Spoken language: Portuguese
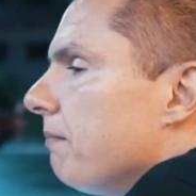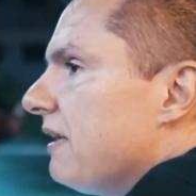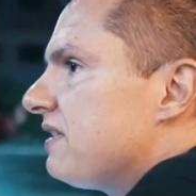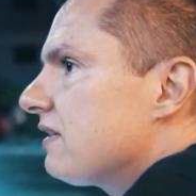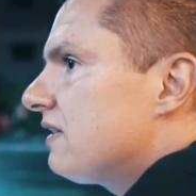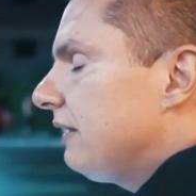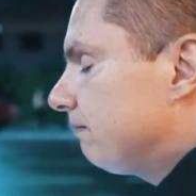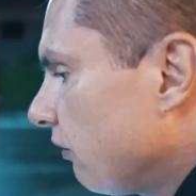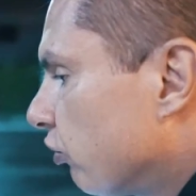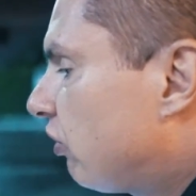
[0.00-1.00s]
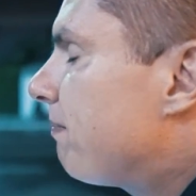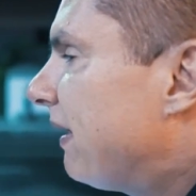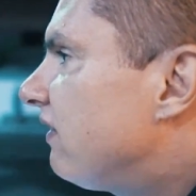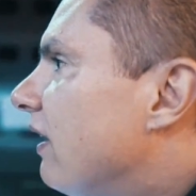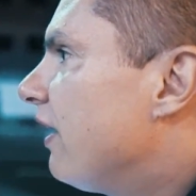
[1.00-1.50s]
Mas assim, você
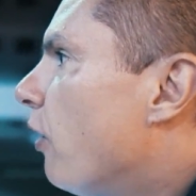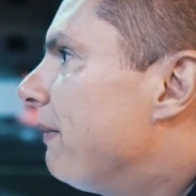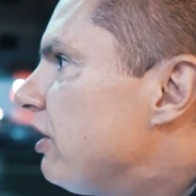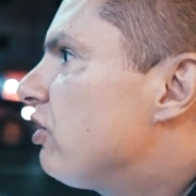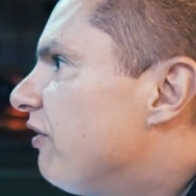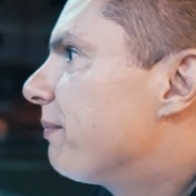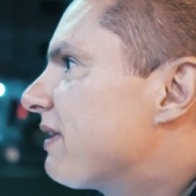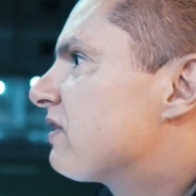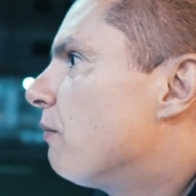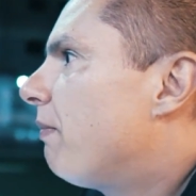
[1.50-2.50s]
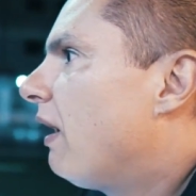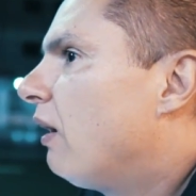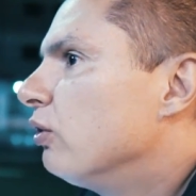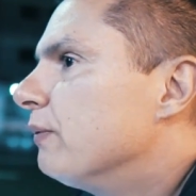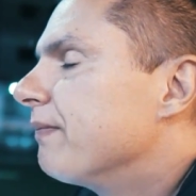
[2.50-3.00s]
pensa realmente em vir para São
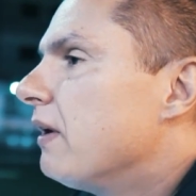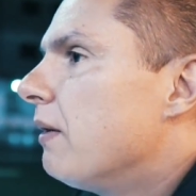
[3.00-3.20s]
Paulo,